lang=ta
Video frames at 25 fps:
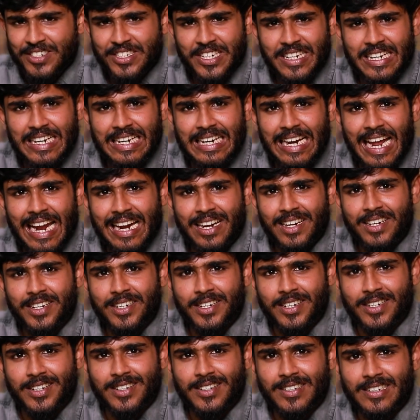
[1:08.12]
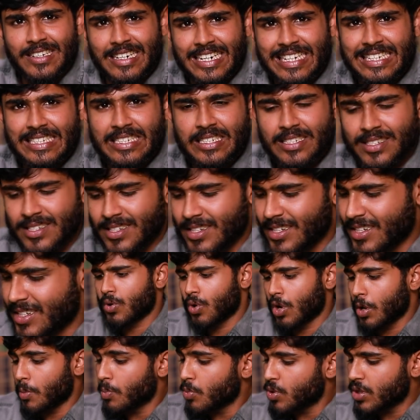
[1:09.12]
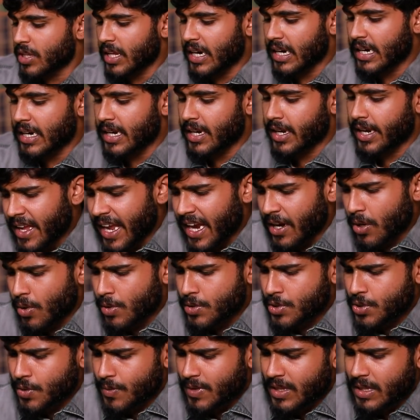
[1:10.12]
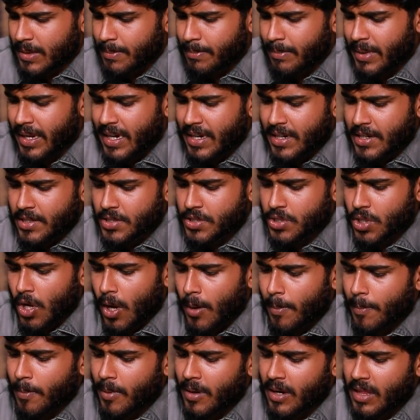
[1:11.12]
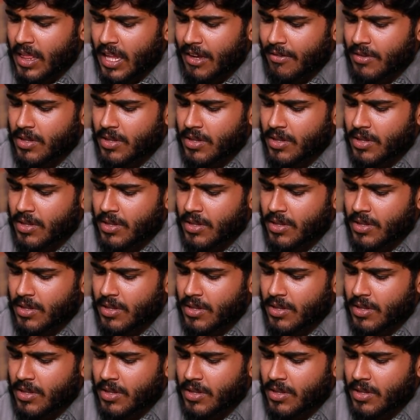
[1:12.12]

சிக்கன் அண்ட் ரைஸ் குழம்பும் தராங்க அண்ட் ஆல்சோ வந்து மீட்டை சாப் பண்ணதே